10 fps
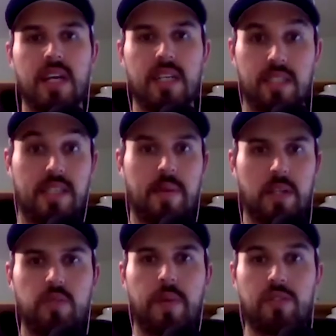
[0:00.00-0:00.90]
si
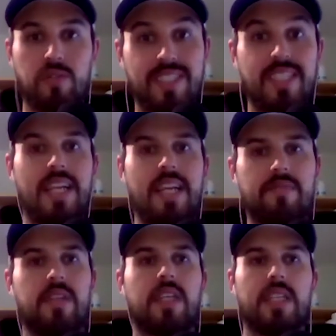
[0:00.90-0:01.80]
tabarnak, j'ai perdu 10
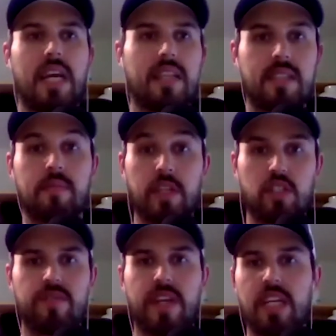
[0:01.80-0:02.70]
livres, OK, d'attitude, il m'a
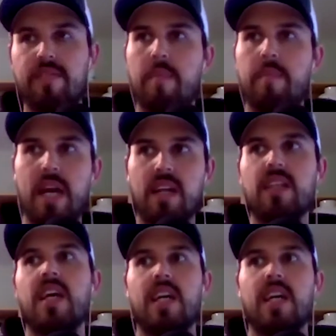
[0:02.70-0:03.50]
juste 20 livres à perdre,